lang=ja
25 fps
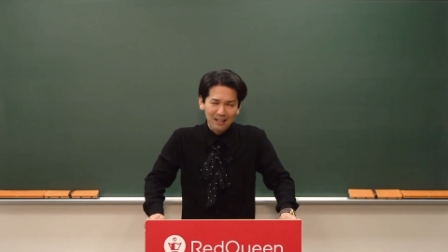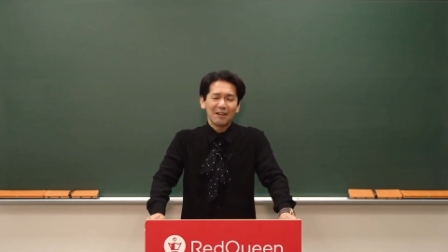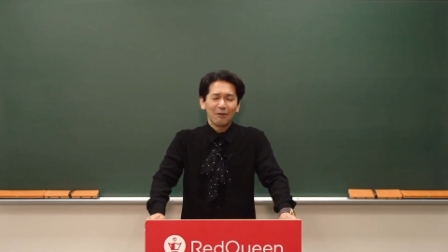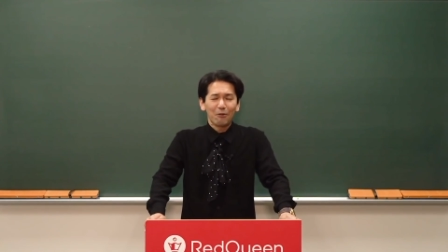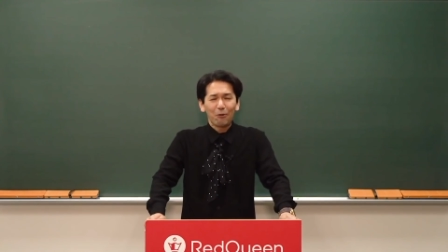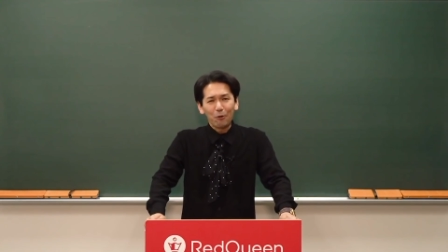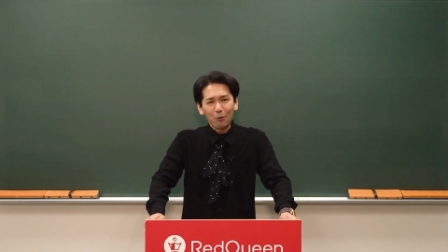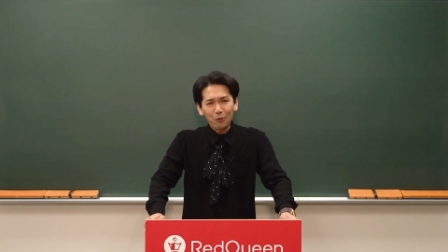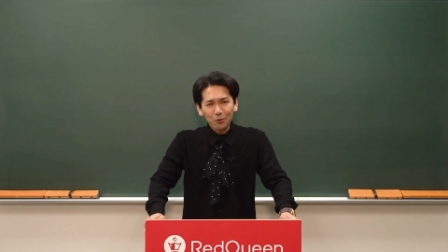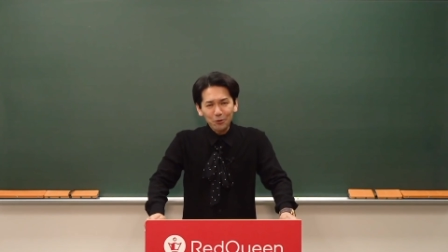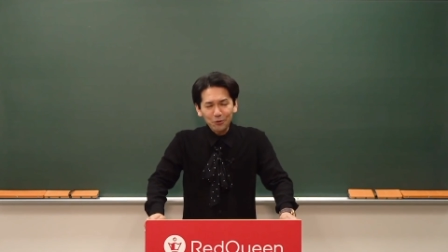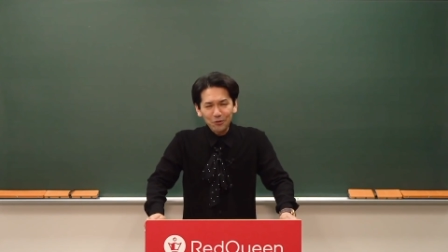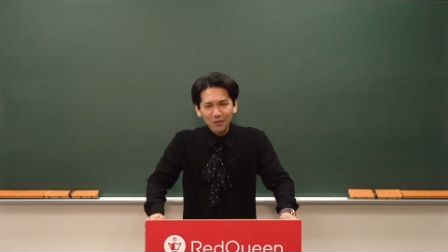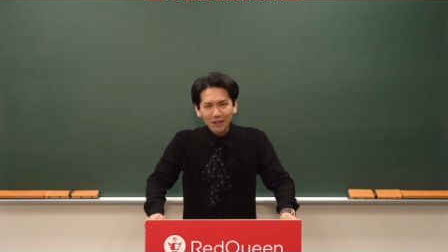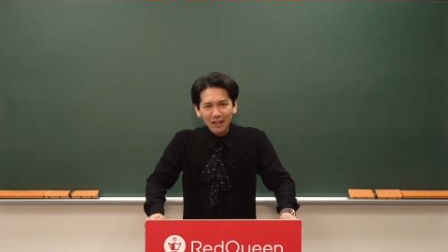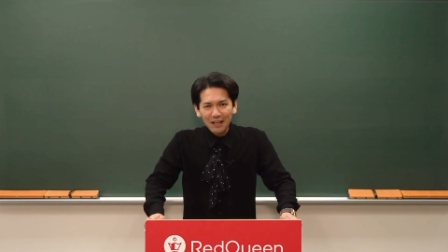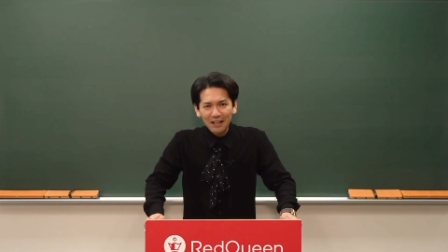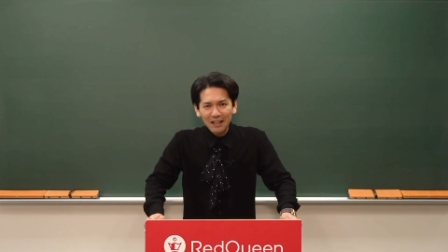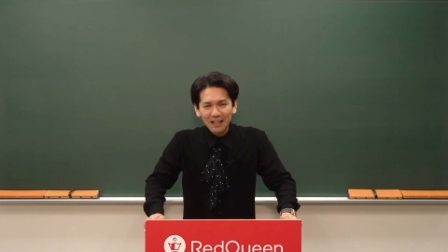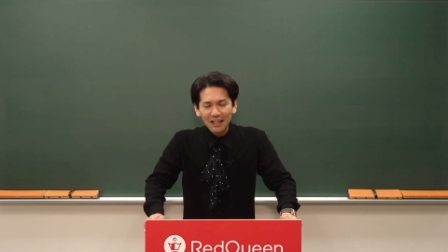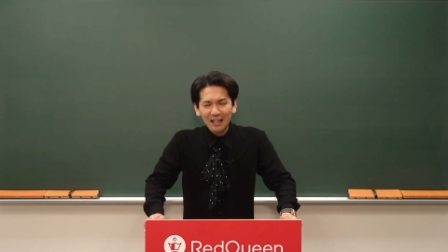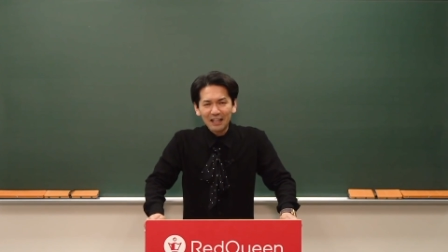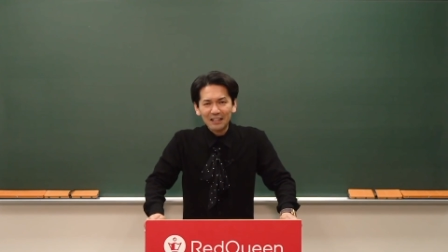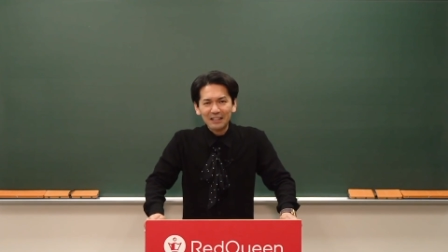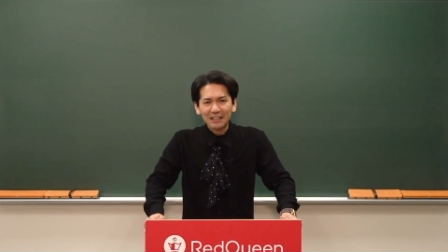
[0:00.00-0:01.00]
こういう
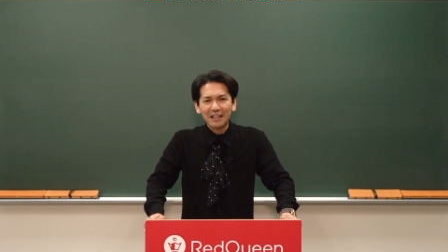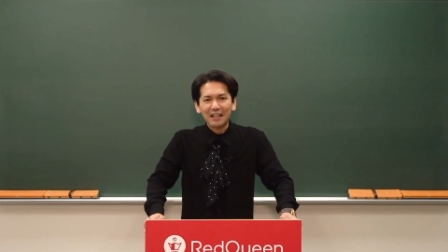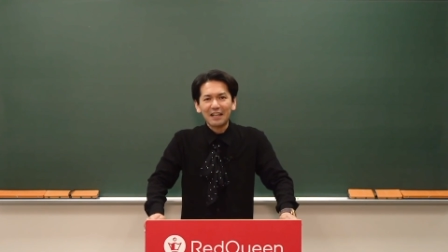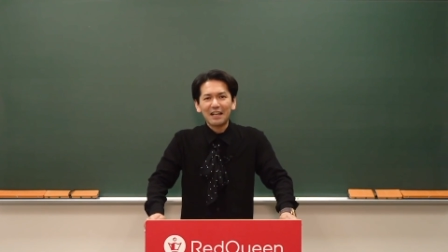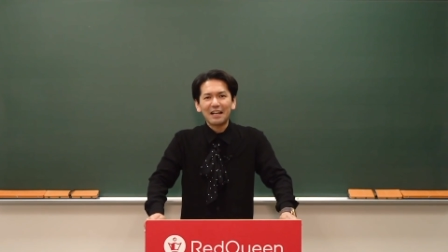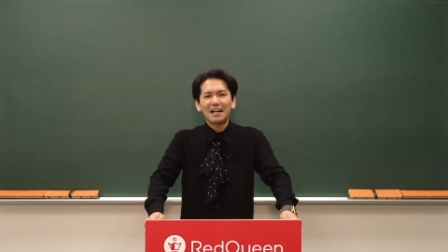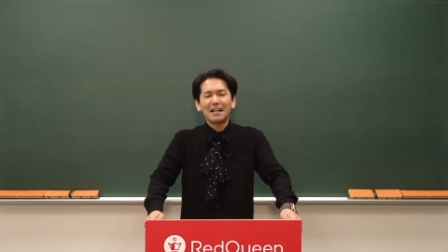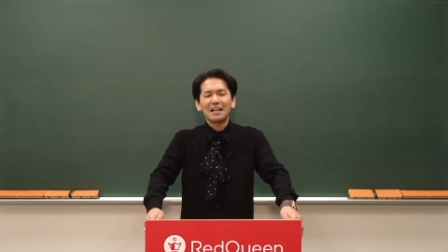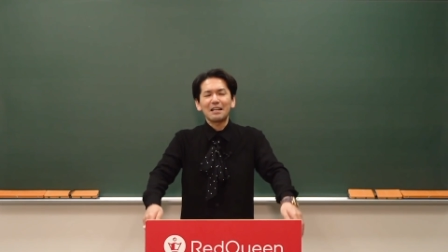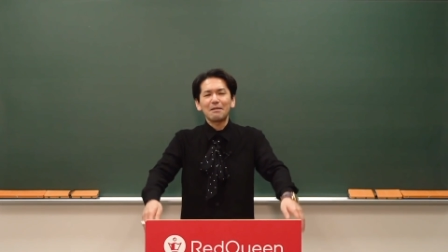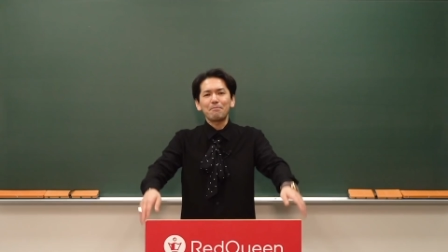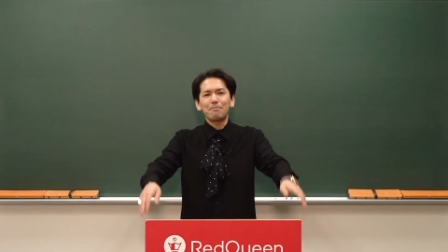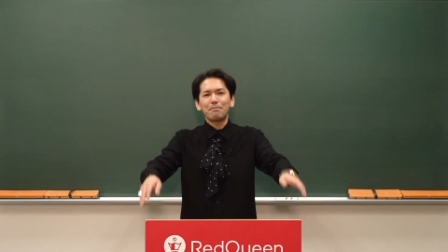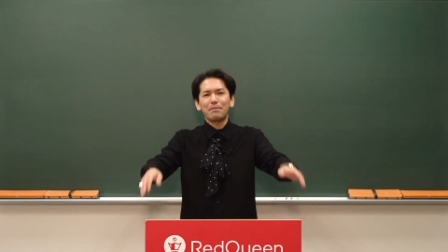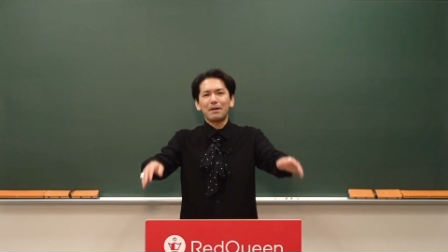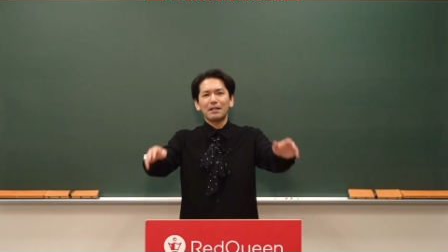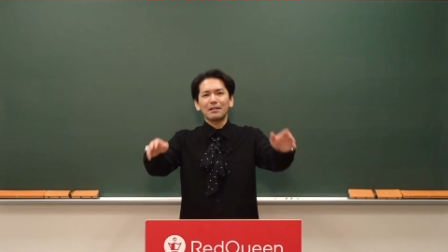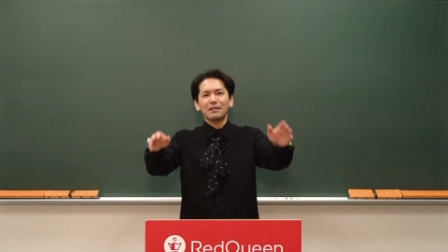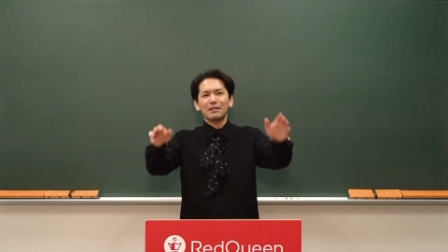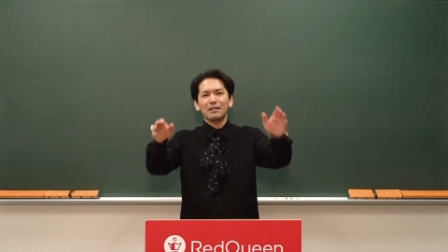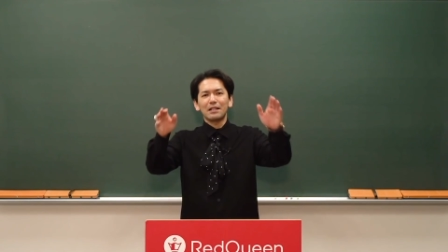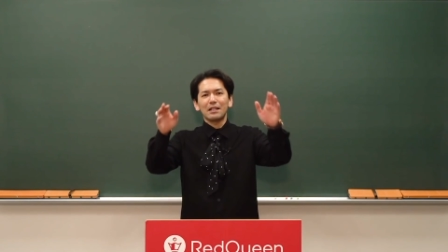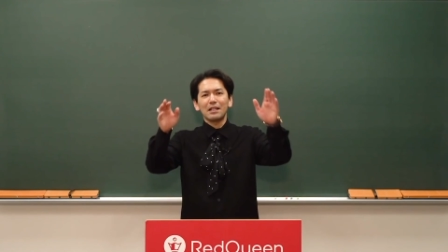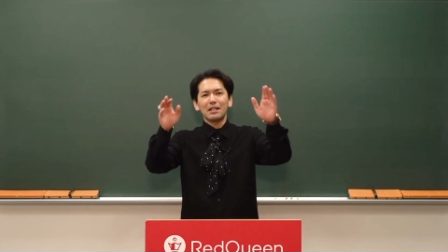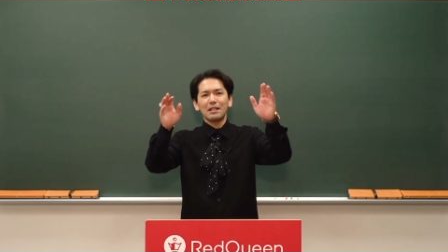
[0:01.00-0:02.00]
考え方が一般
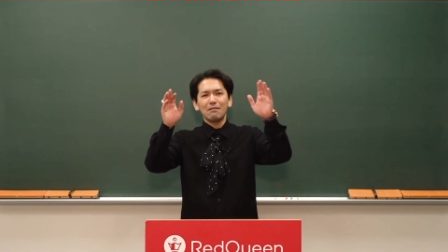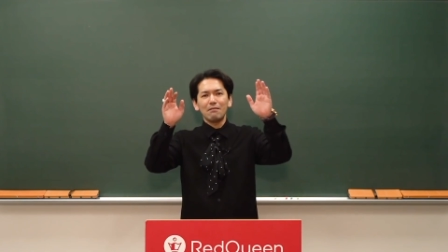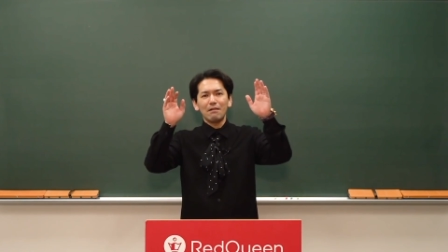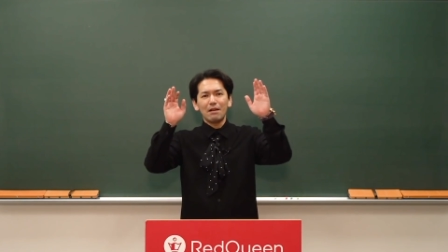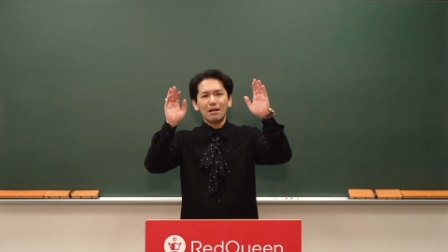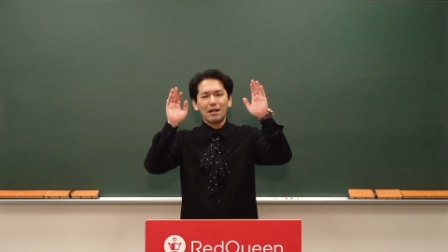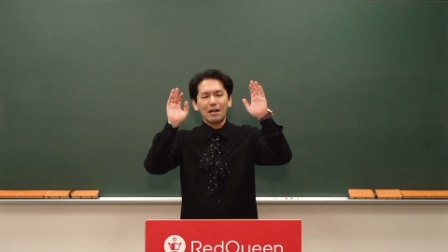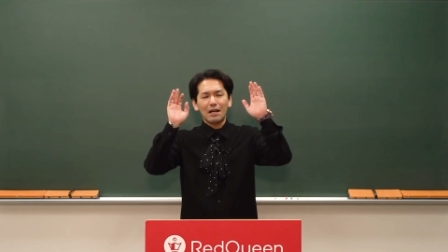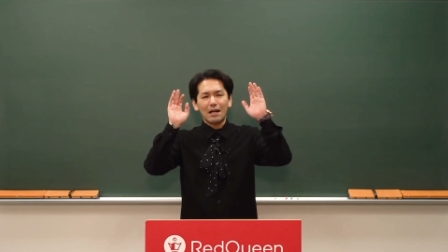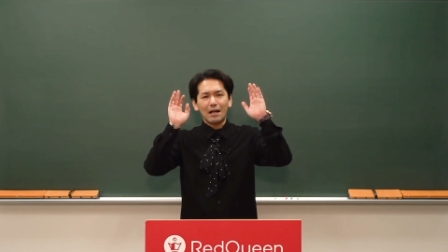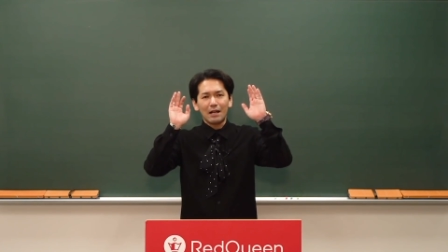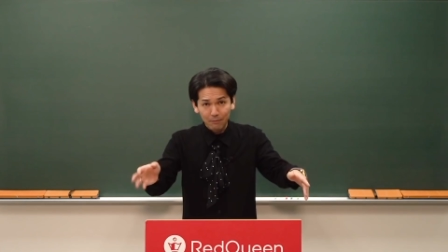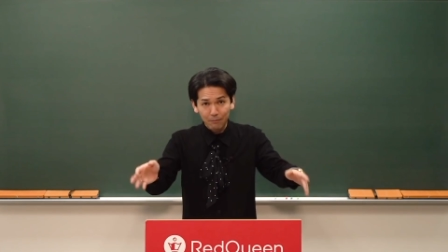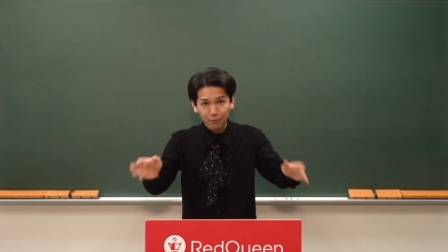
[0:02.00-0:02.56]
的には